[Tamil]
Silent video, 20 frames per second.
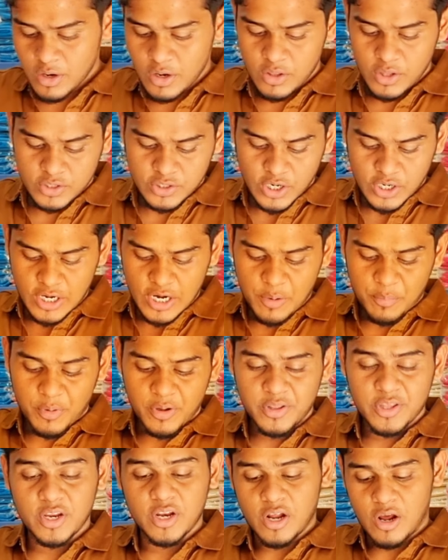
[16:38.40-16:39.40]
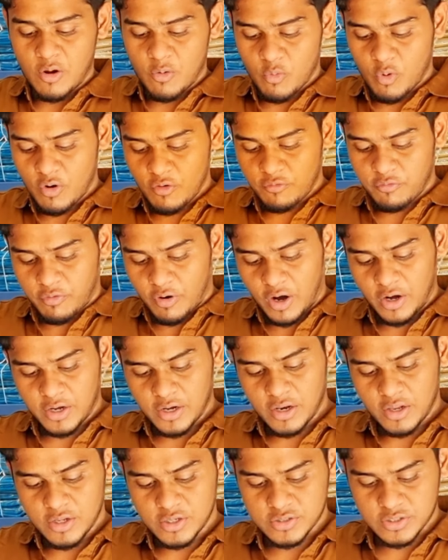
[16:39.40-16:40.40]
இந்த ஷர்ட்லாம் பார்த்தீங்கன்னா ஒன்
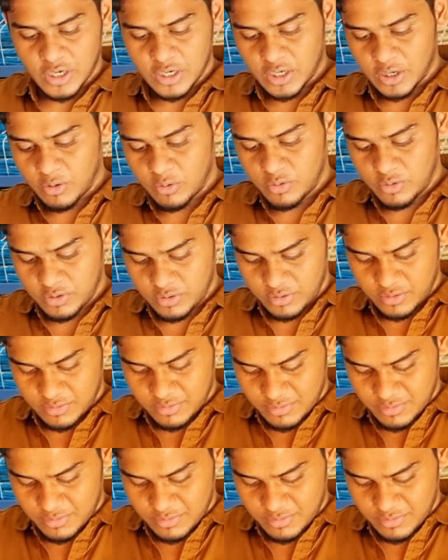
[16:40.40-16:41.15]
ஃபார்ட்டிலேருந்து ஸ்டார்ட் ஆகுது